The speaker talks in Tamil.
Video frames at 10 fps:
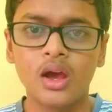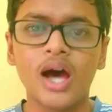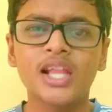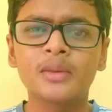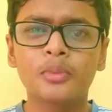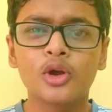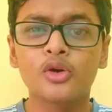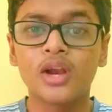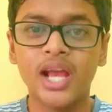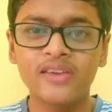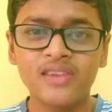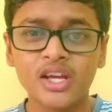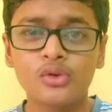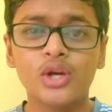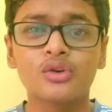அதே போல் உங்கள் லைஃப்பில்
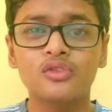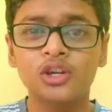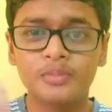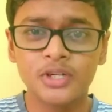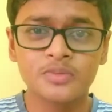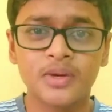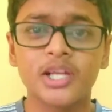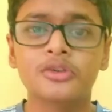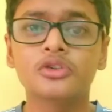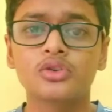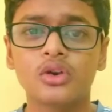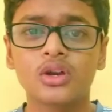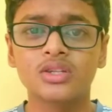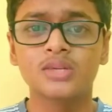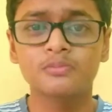இருக்கக்கூடிய ஒவ்வொரு பெர்ஸ்பெக்டிவும் வந்து
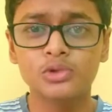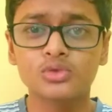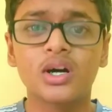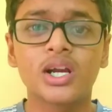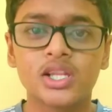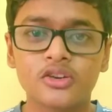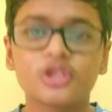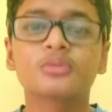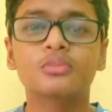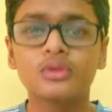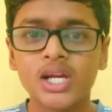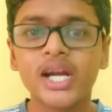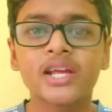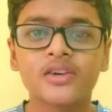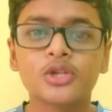உங்களுக்கு வந்து இம்ப்ரூவ் ஆகிறதுக்கு வந்து புக்
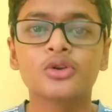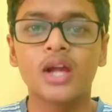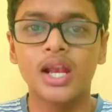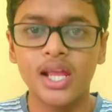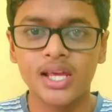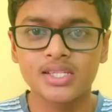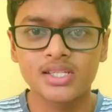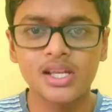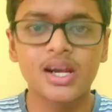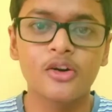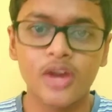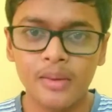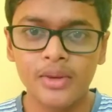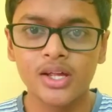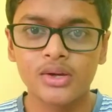ரீடிங் வந்து ஒரு நல்ல எசென்ஷியலான ஒரு
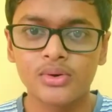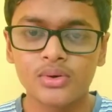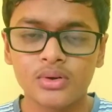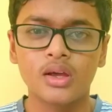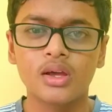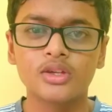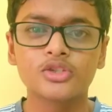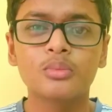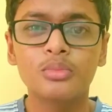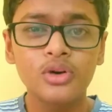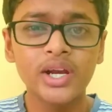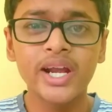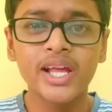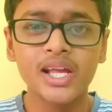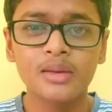ஹேபிட்டாக இருக்கும் ஸோ புக்
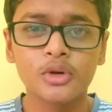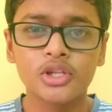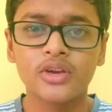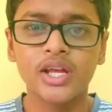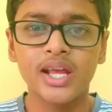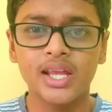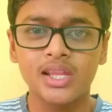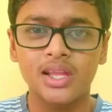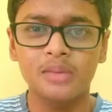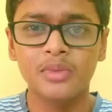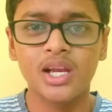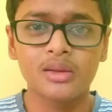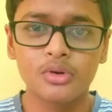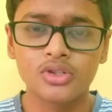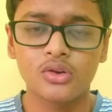ரீடிங்கிற பொறுத்த வரைக்கும் நான் எந்த எந்த
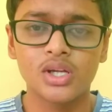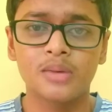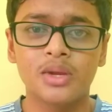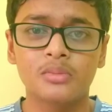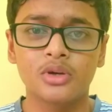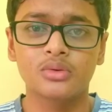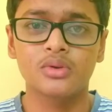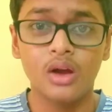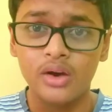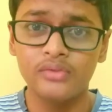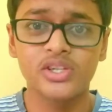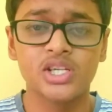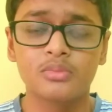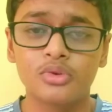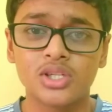மாதிரியான புக்ஸ் சொல்கிறேன் அப்படின்னு பார்த்தோம் நான்
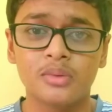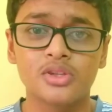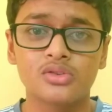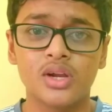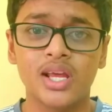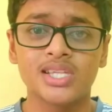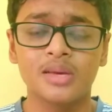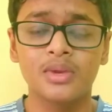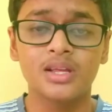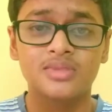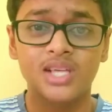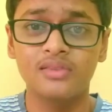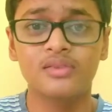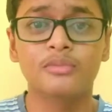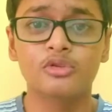ஃபிக்ஷன் புக்ஸ் அப்படின்னு சொல்கிறேன் எக்ஸாம்பிளுக்கு
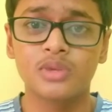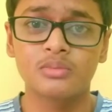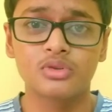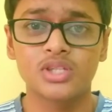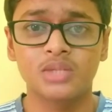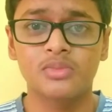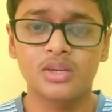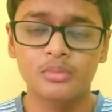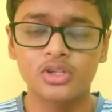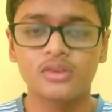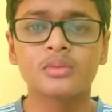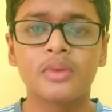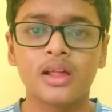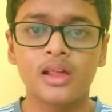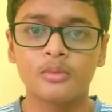செல்ஃப் இம்ப்ரூவ்மெண்ட் புக்ஸ் அந்த மாதிரி புக்ஸ்
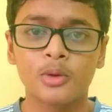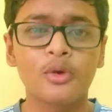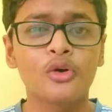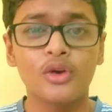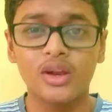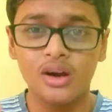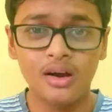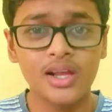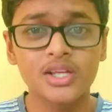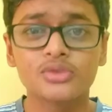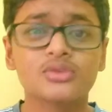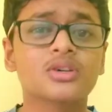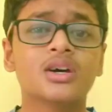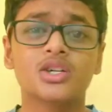வந்து படிக்கிறது மூலமாக உங்களோட நாலேஜ் வந்து